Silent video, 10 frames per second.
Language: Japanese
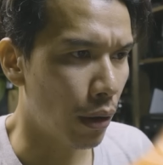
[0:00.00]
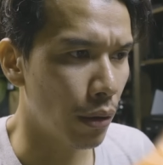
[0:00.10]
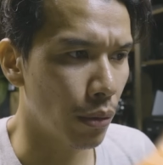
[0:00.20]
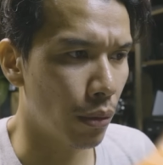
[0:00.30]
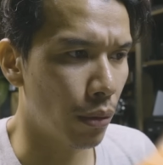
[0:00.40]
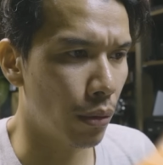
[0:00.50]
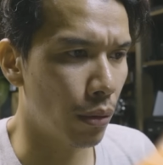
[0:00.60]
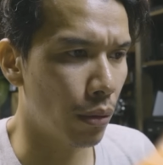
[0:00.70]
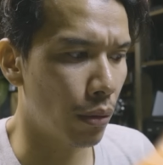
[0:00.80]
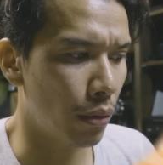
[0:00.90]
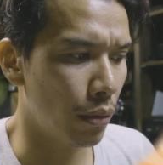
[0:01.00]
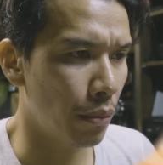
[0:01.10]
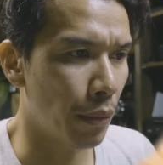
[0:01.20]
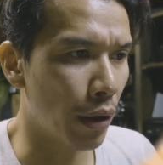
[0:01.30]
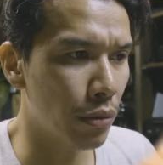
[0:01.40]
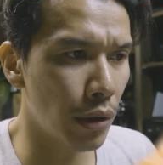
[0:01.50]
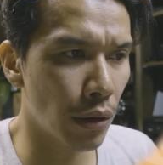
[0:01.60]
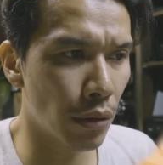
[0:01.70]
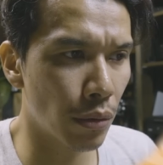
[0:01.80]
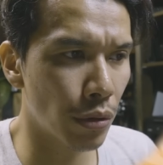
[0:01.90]
あのー、
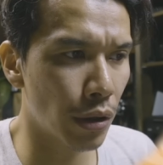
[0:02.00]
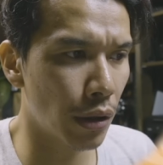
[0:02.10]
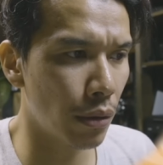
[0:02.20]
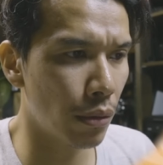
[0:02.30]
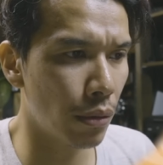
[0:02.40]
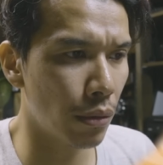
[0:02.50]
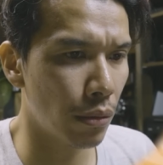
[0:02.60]
マグネット式の、